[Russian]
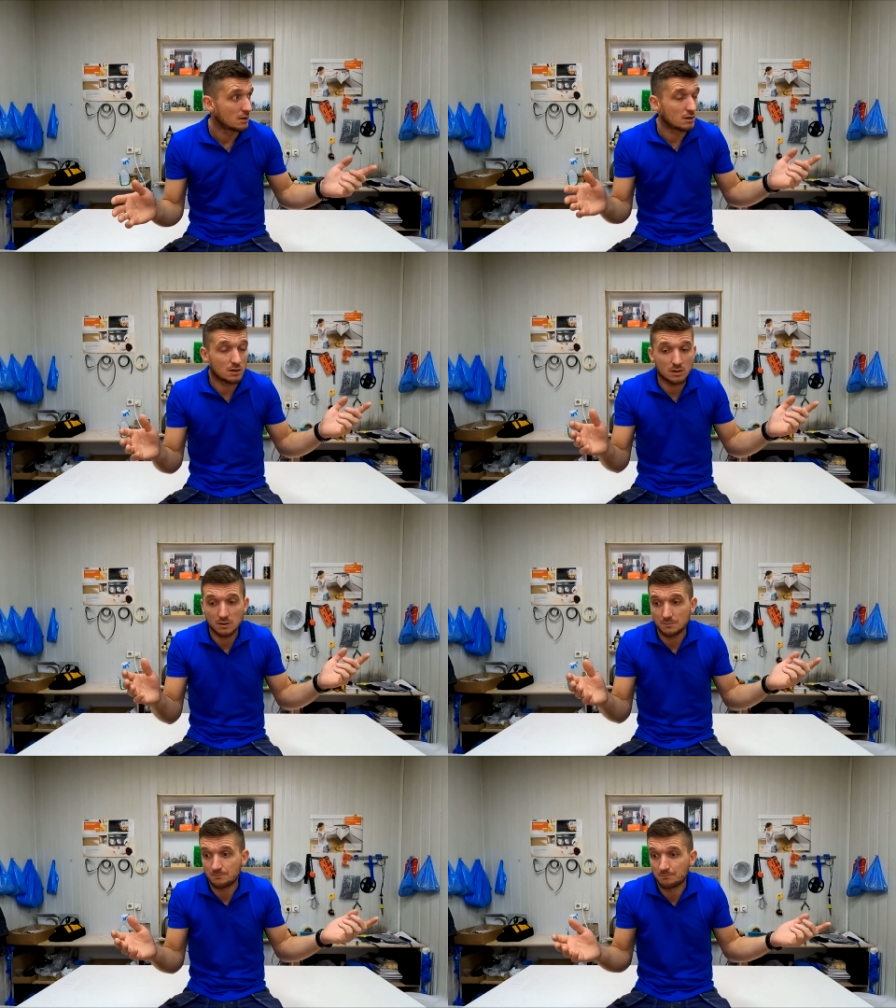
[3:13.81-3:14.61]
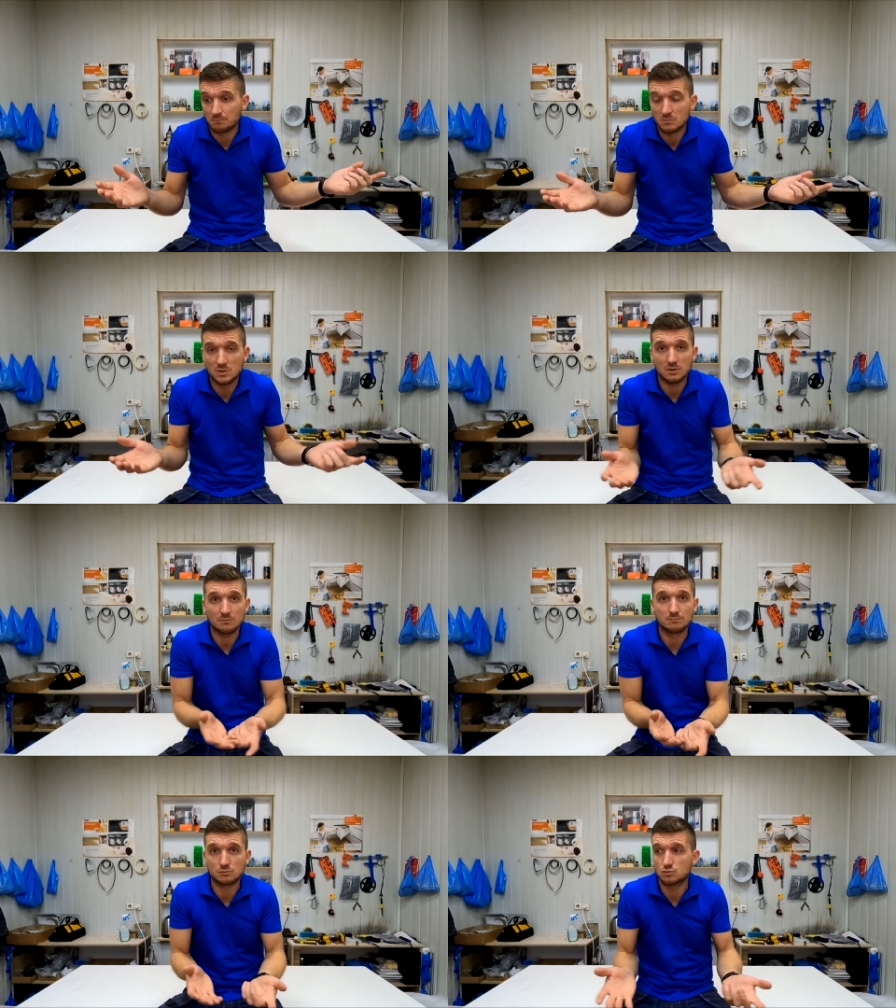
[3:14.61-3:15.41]
Э,
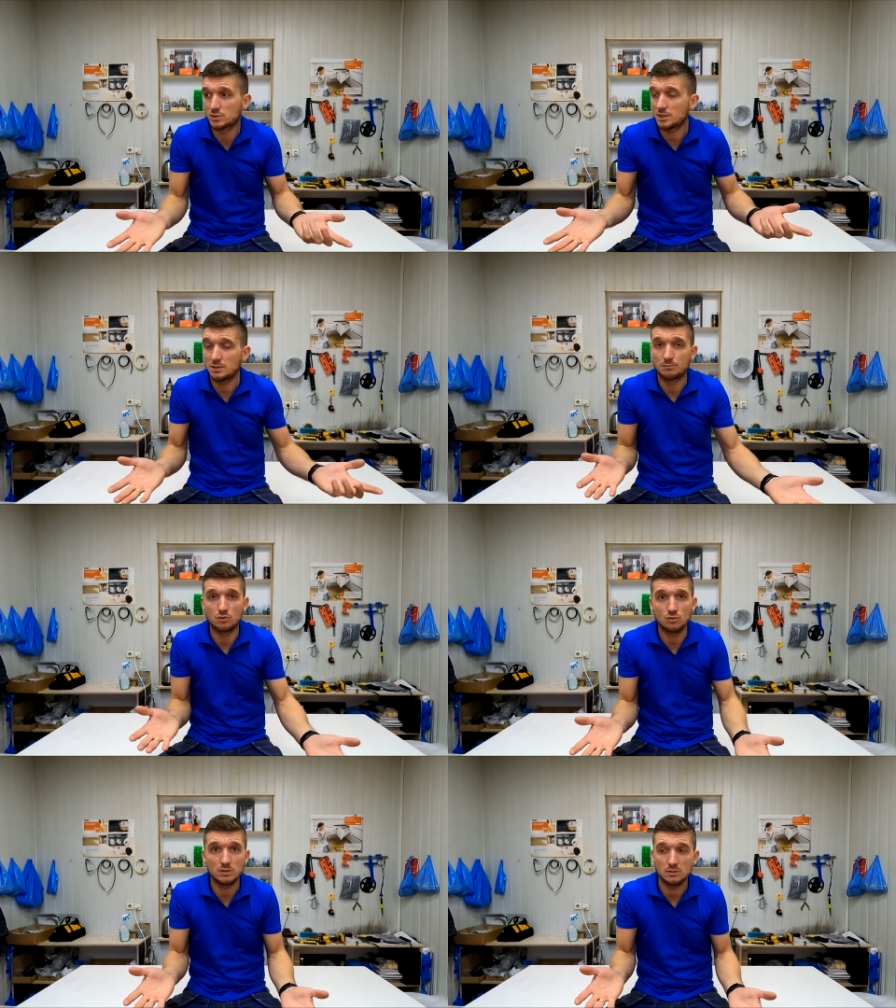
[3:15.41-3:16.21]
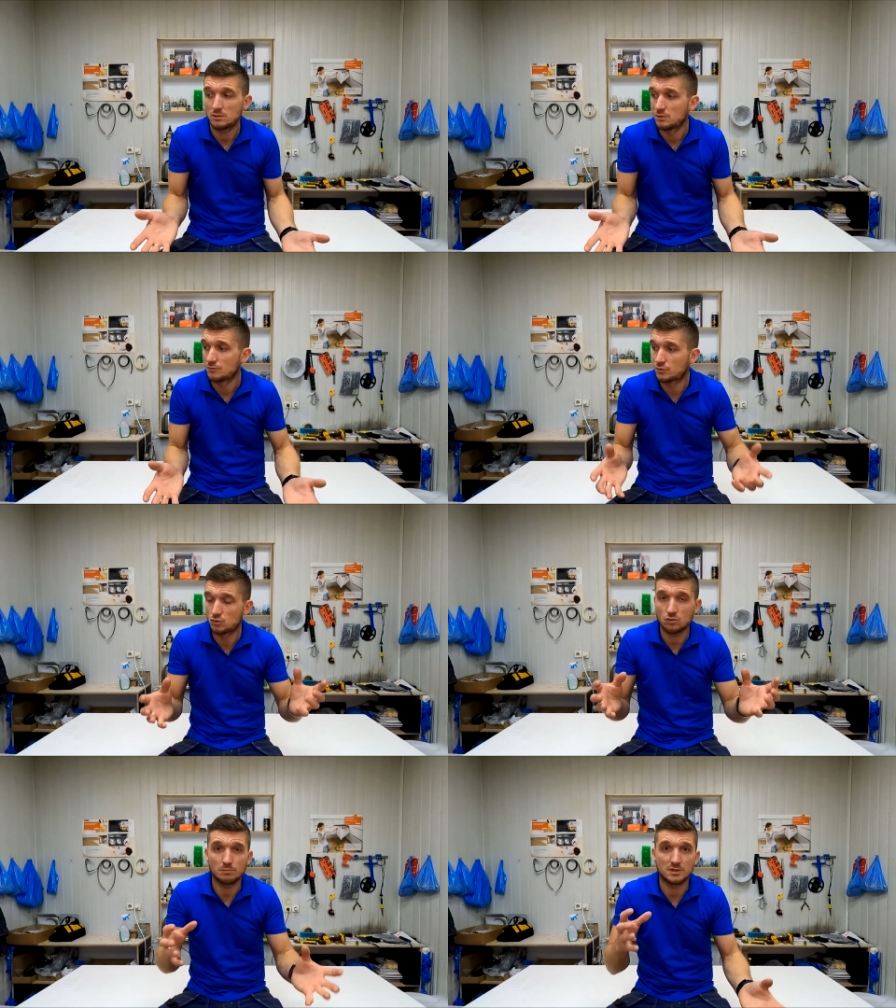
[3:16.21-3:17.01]
да куда ни плюнь,
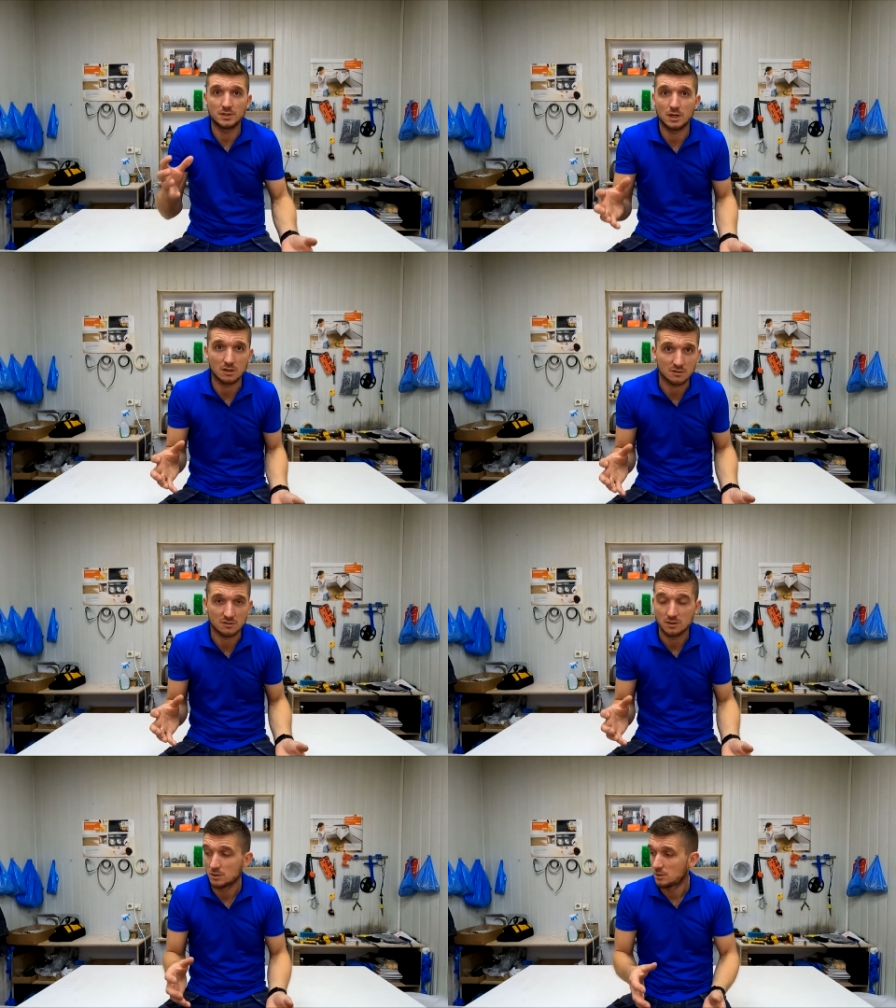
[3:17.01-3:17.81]
все поднялось.